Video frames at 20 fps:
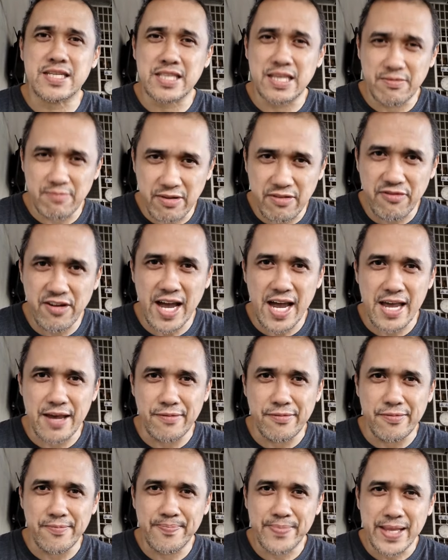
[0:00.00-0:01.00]
TV5.
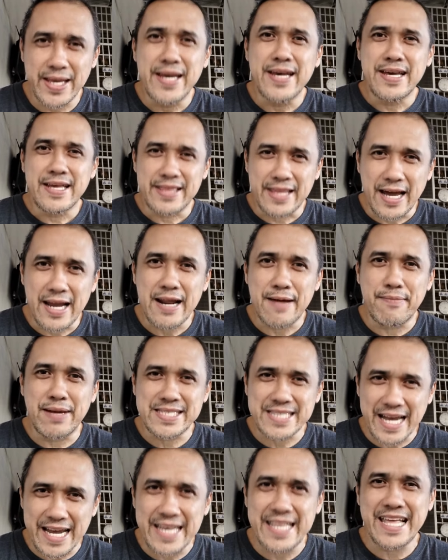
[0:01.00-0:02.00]
Tara,
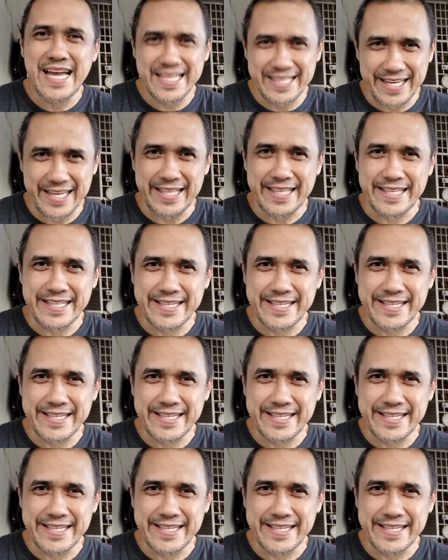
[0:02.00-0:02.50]
basahin natin.